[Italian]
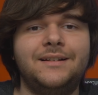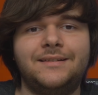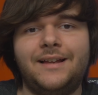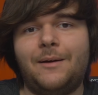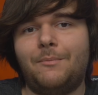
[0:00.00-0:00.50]

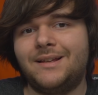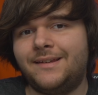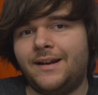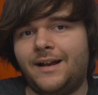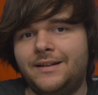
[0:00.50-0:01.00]
da
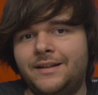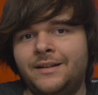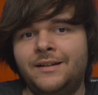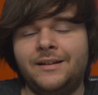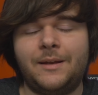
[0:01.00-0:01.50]
materiali
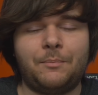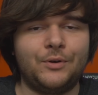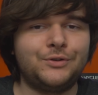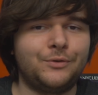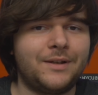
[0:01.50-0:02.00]
che
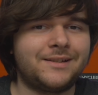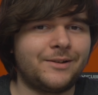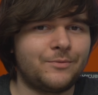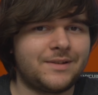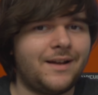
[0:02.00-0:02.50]
possono
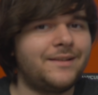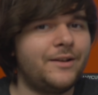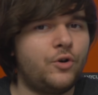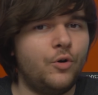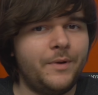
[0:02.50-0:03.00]
essere
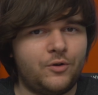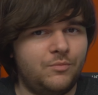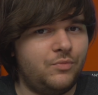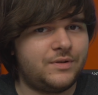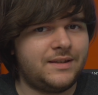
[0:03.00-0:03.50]
usati come
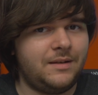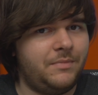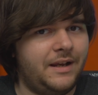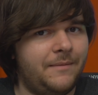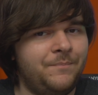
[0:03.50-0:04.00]

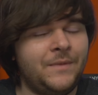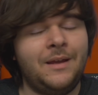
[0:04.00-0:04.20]
combustibile,